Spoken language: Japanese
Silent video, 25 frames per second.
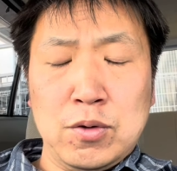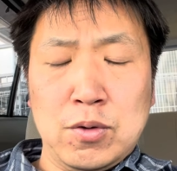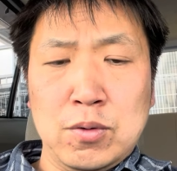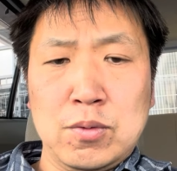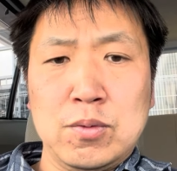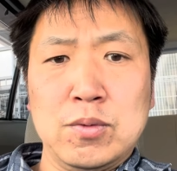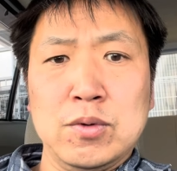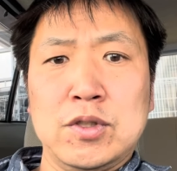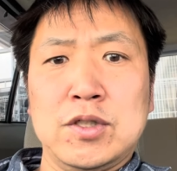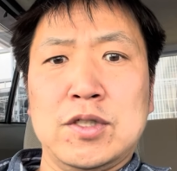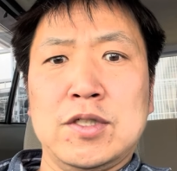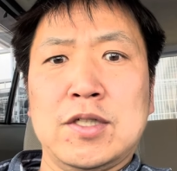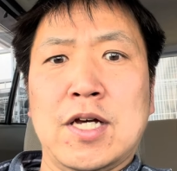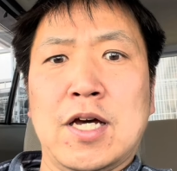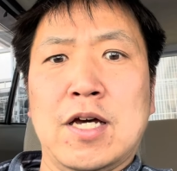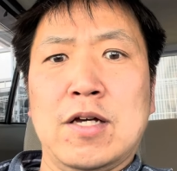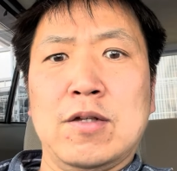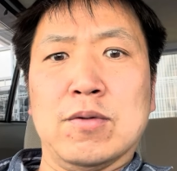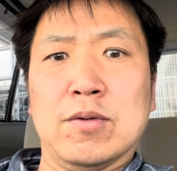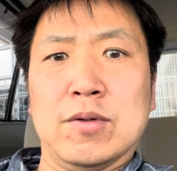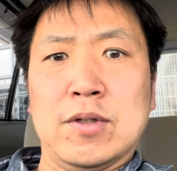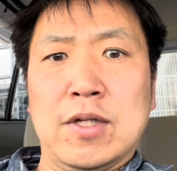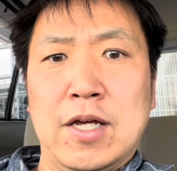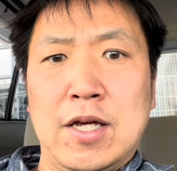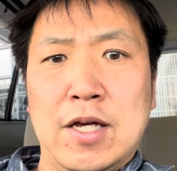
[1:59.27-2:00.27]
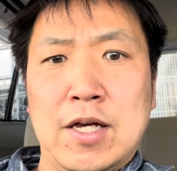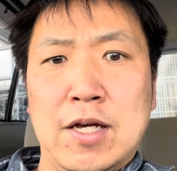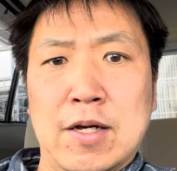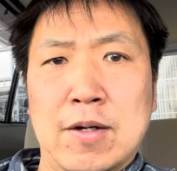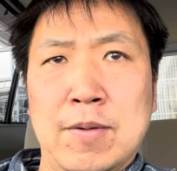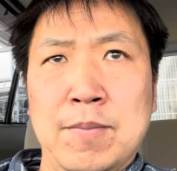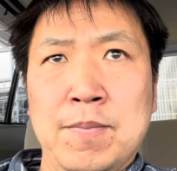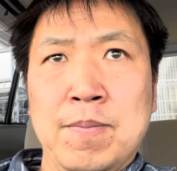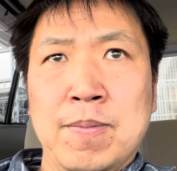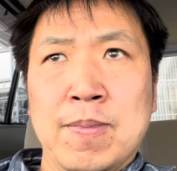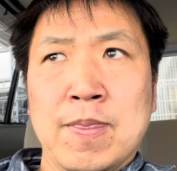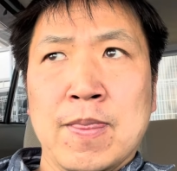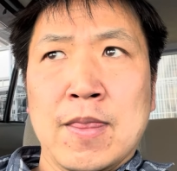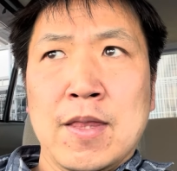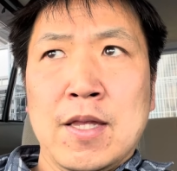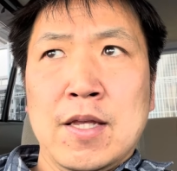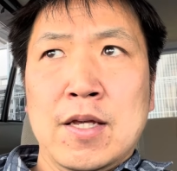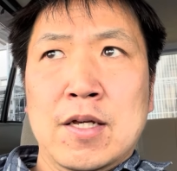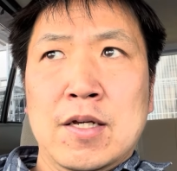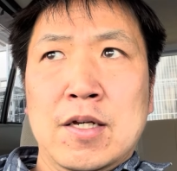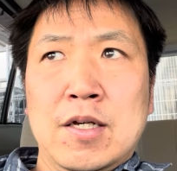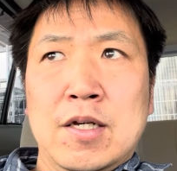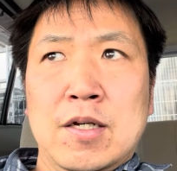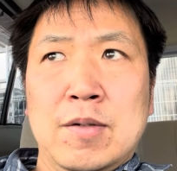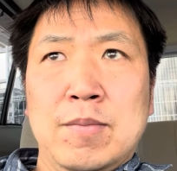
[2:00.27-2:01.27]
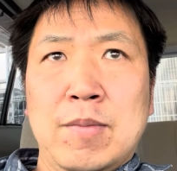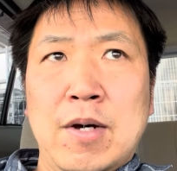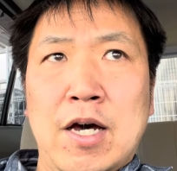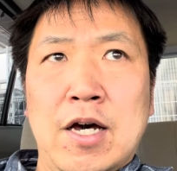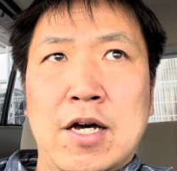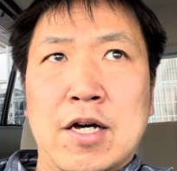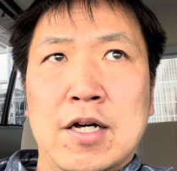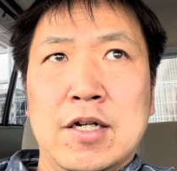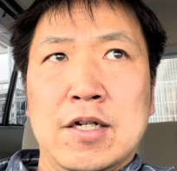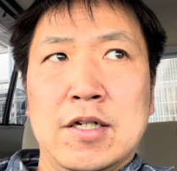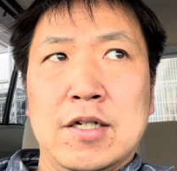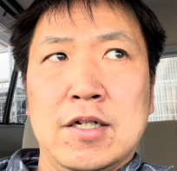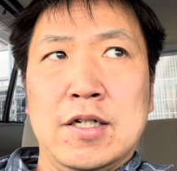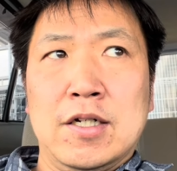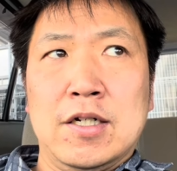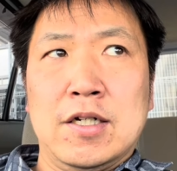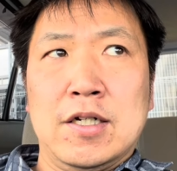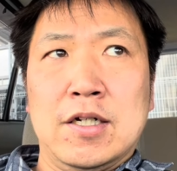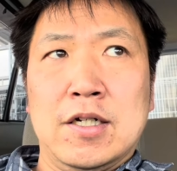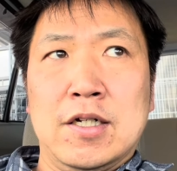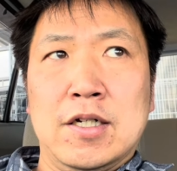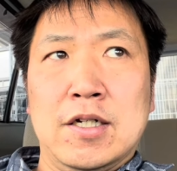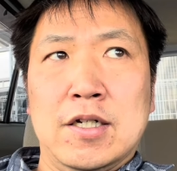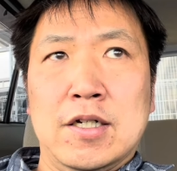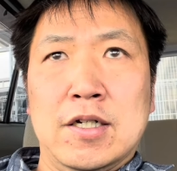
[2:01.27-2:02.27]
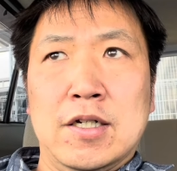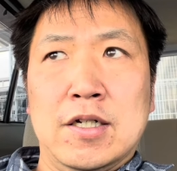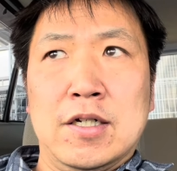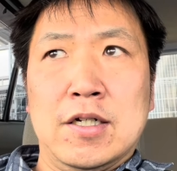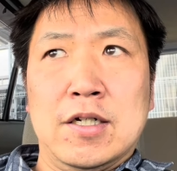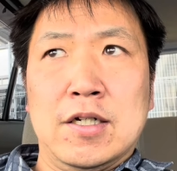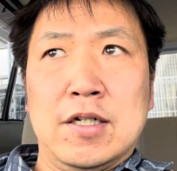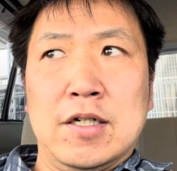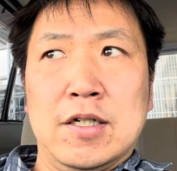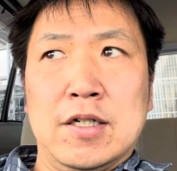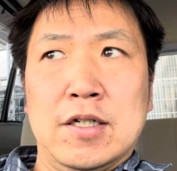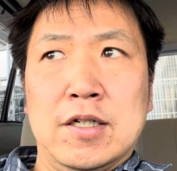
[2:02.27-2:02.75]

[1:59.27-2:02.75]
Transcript: 得しないのでまあ